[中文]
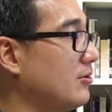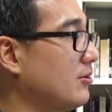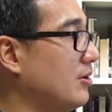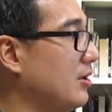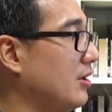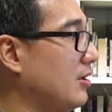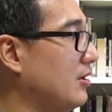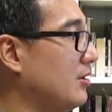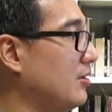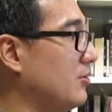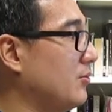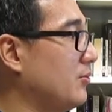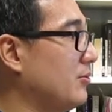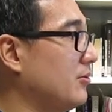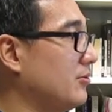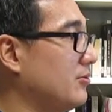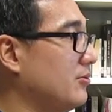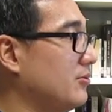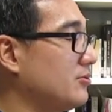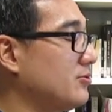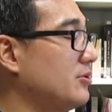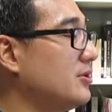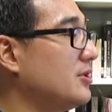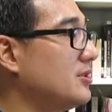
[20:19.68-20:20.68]
哎，
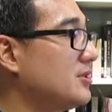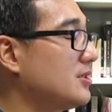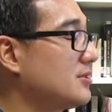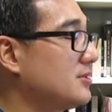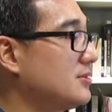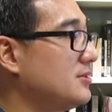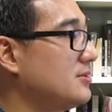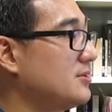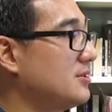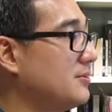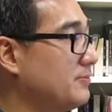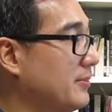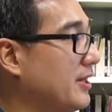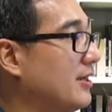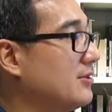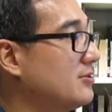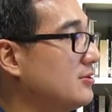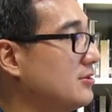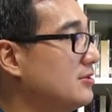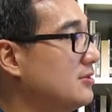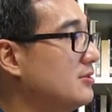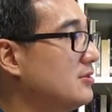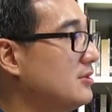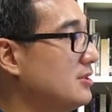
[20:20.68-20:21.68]
我我觉得这这本来
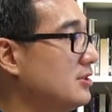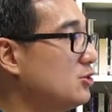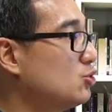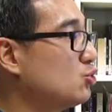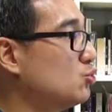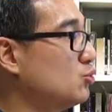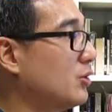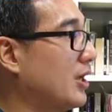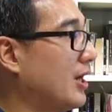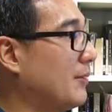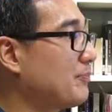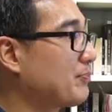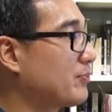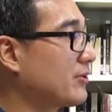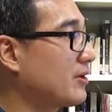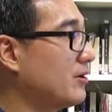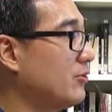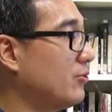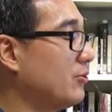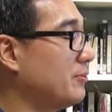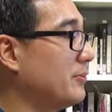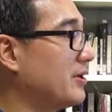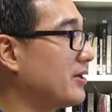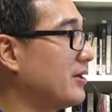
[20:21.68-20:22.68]
就是基础啦，嗯、
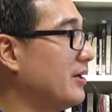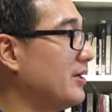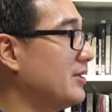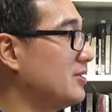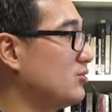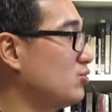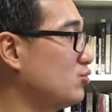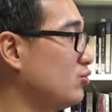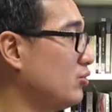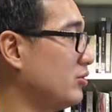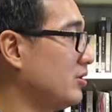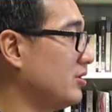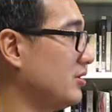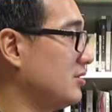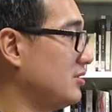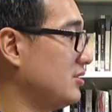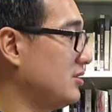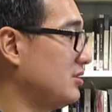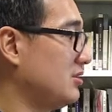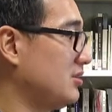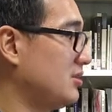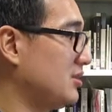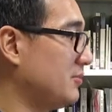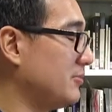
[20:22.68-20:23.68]
我们可以做
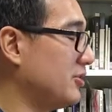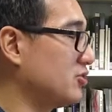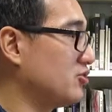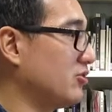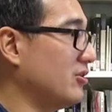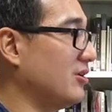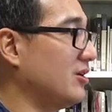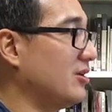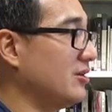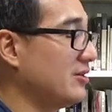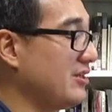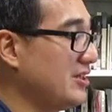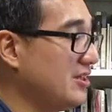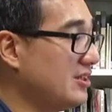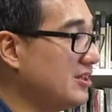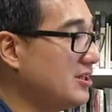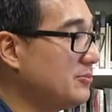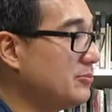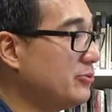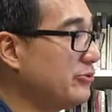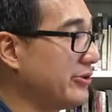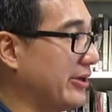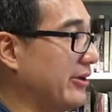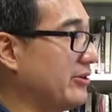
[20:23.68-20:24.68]
这么久的屹立
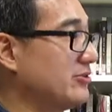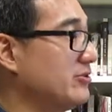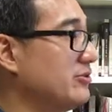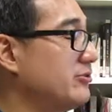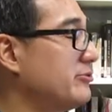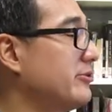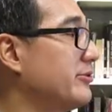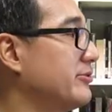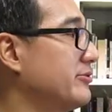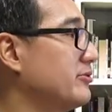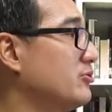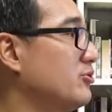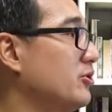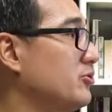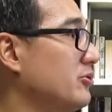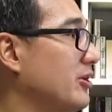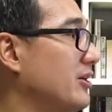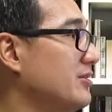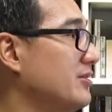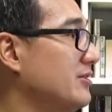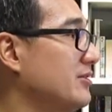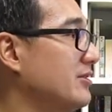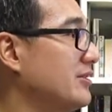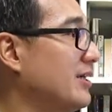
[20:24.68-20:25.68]
不摇，是最、嗯、最主
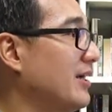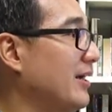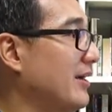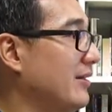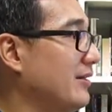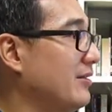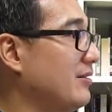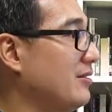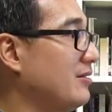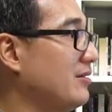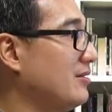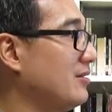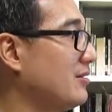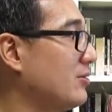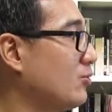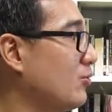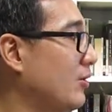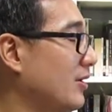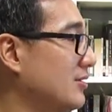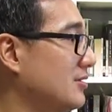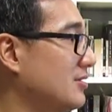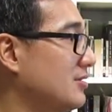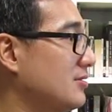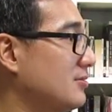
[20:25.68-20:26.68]
要是在总是
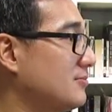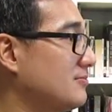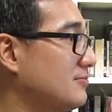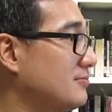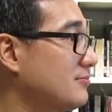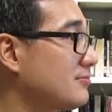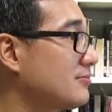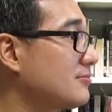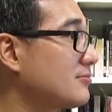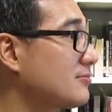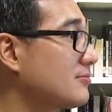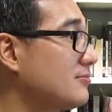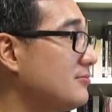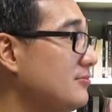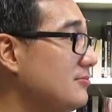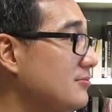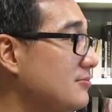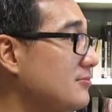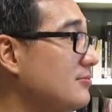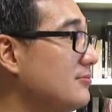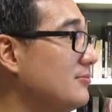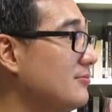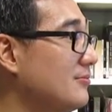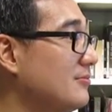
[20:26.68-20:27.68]
有几个
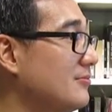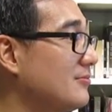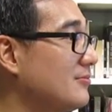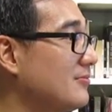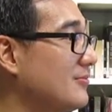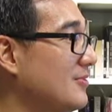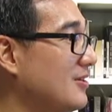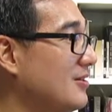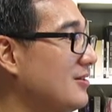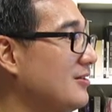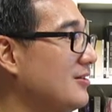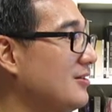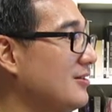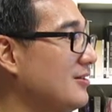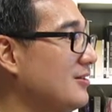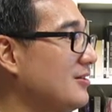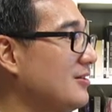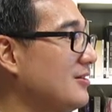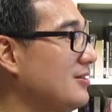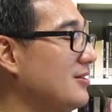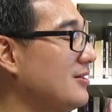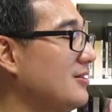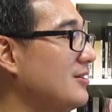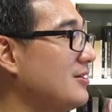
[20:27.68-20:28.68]
要坚持的
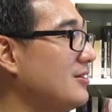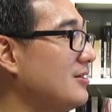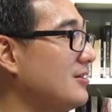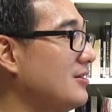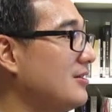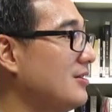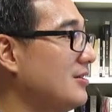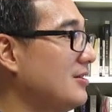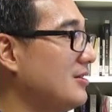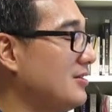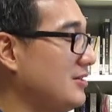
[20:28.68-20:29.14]
细节点，